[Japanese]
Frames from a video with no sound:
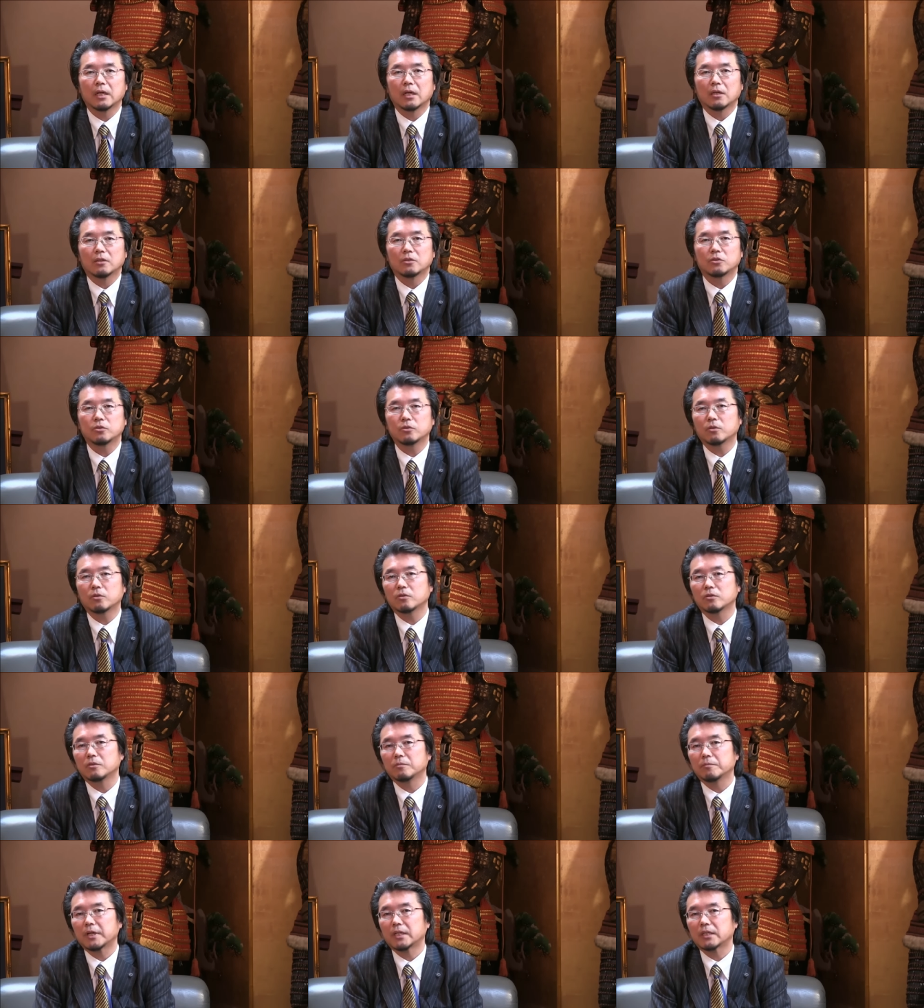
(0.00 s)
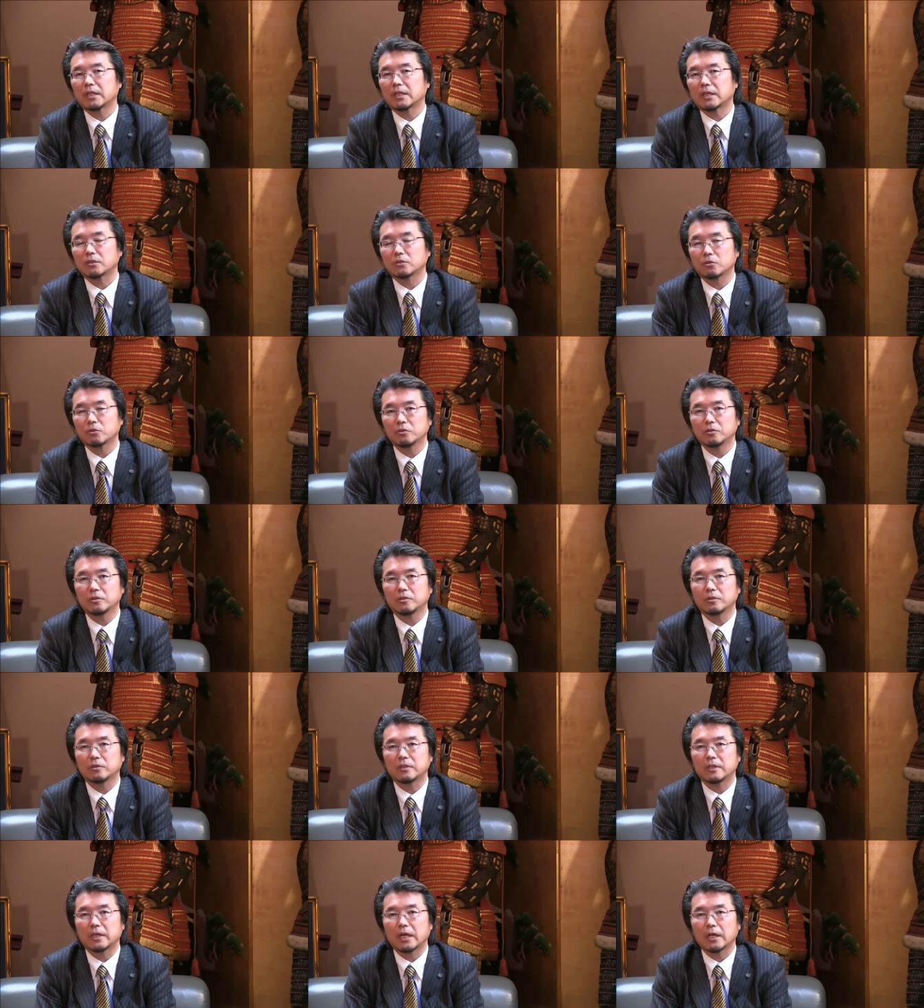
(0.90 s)
中国に生まれたらそういう、
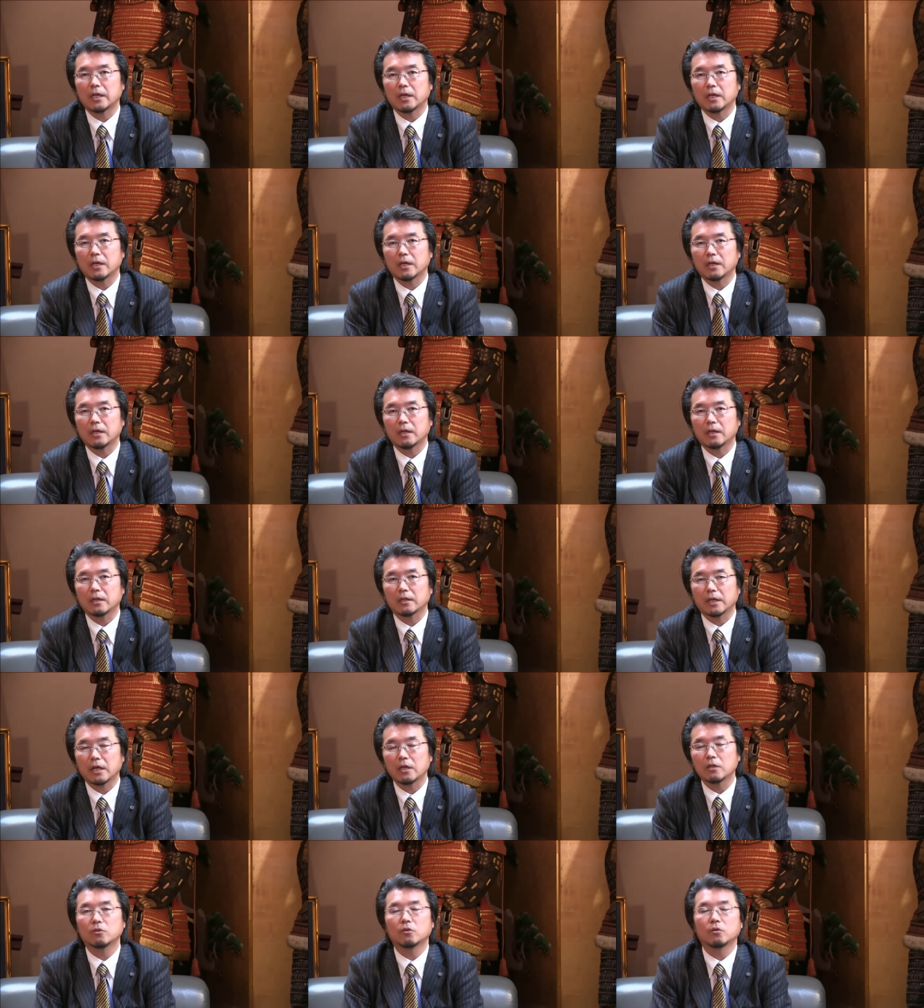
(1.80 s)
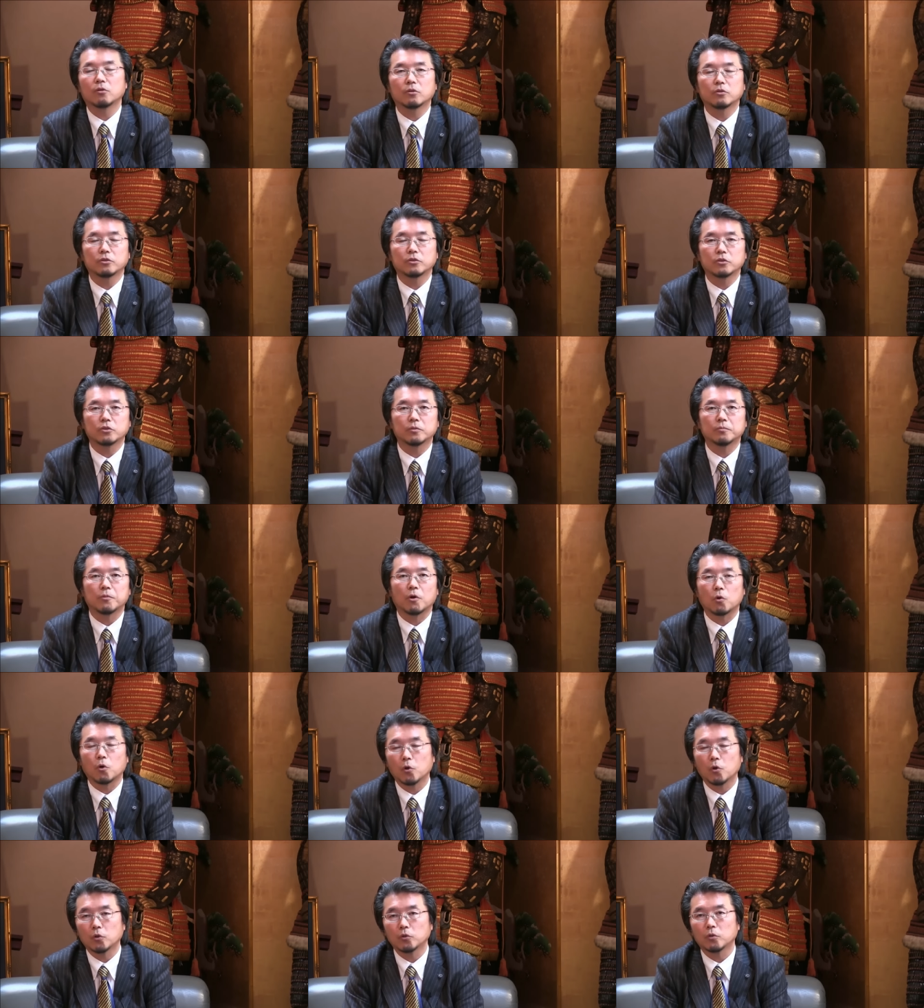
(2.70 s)
えー、言論の自由も
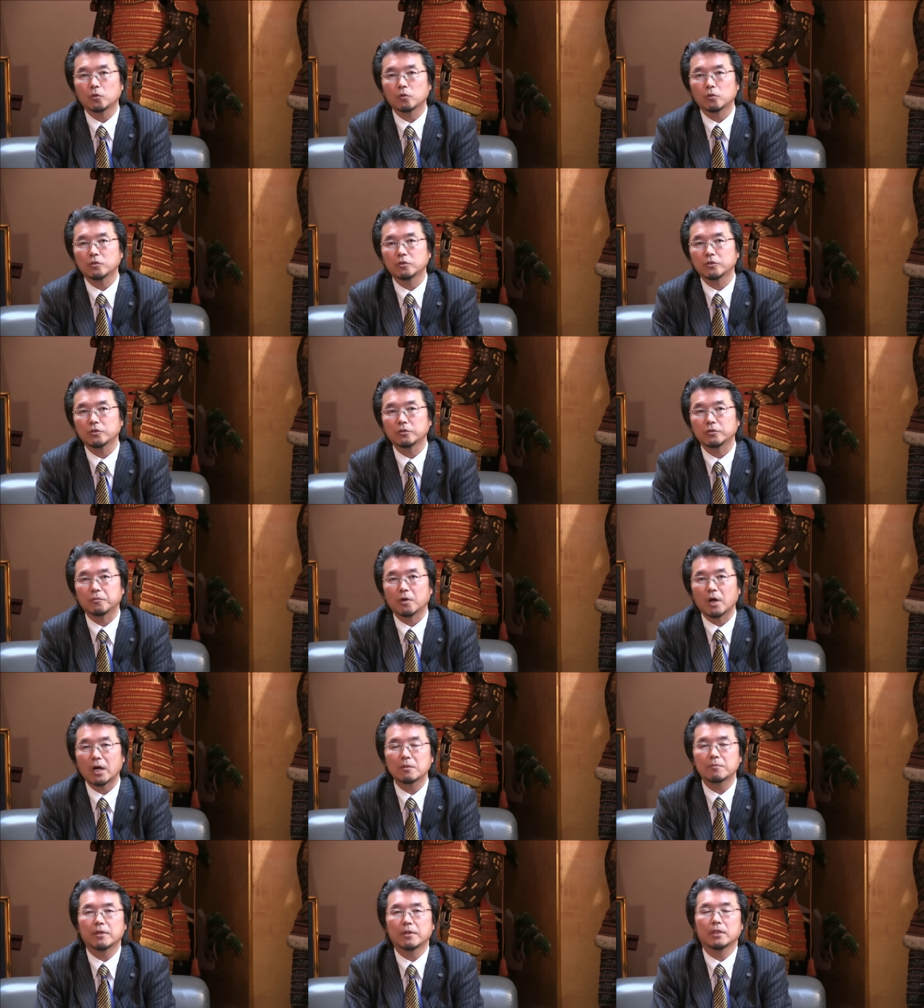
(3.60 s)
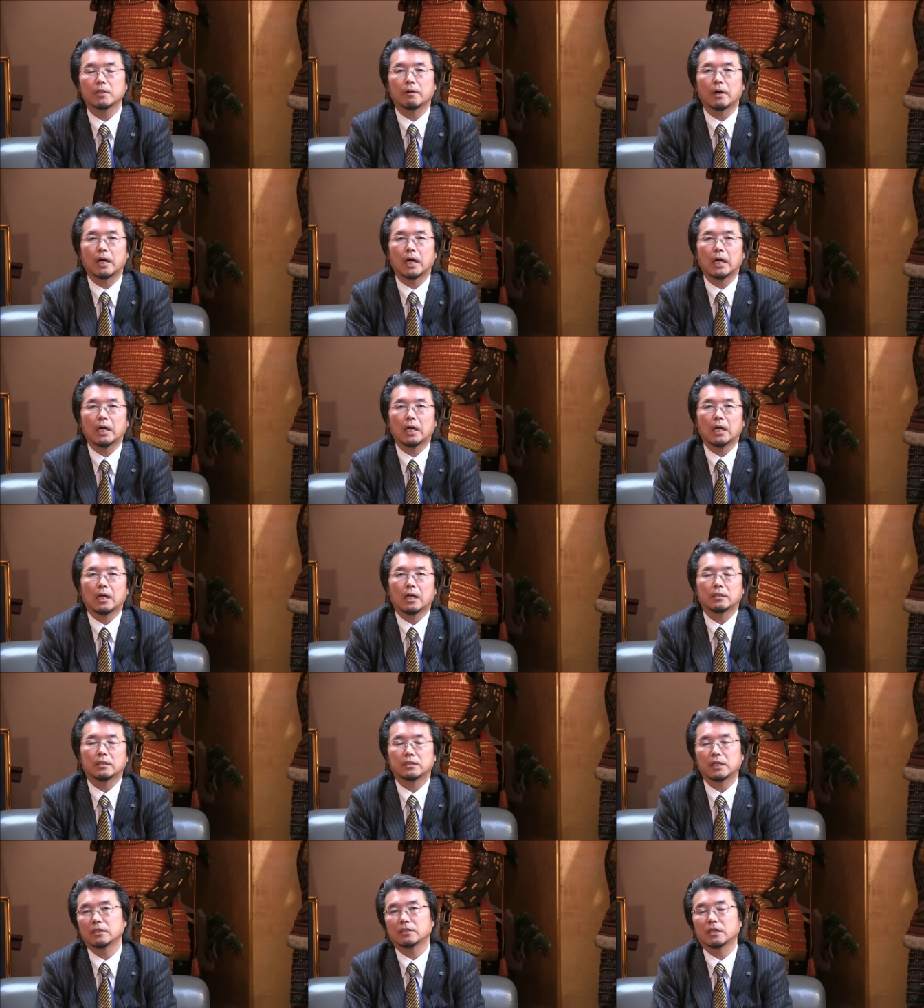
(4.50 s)
行動の自由もある面では
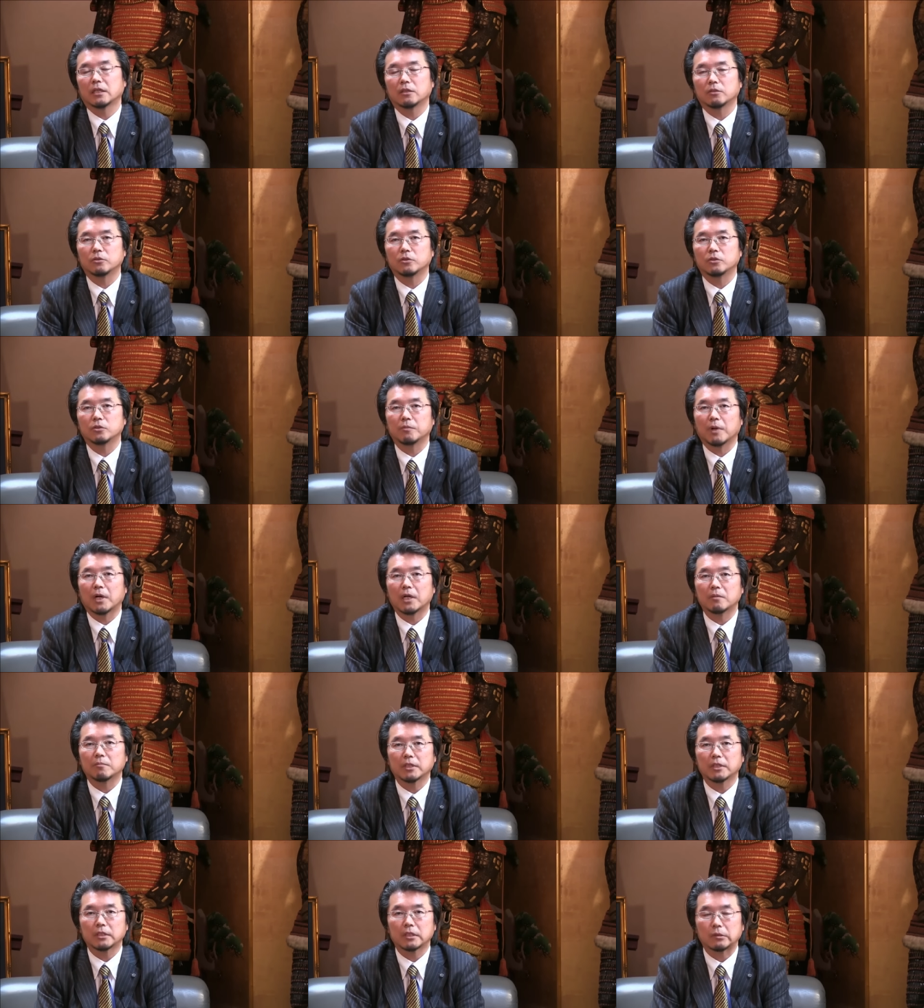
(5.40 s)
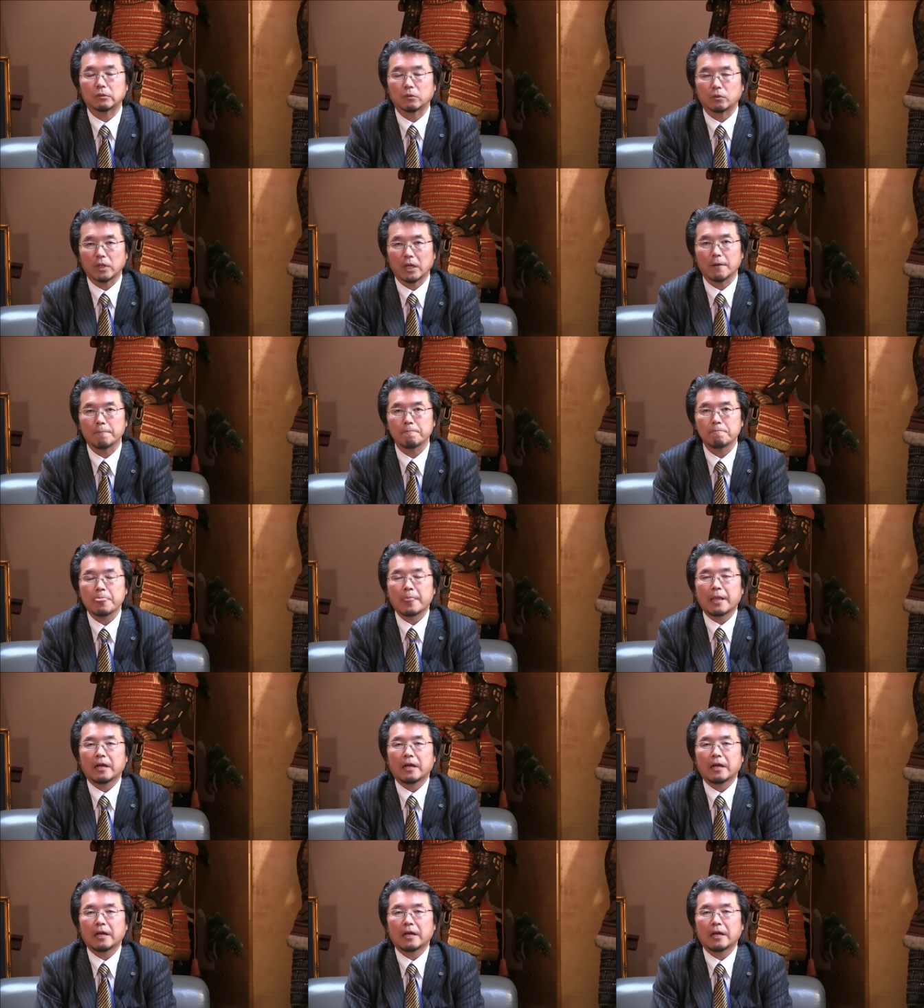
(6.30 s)
財産の自由もありませんので、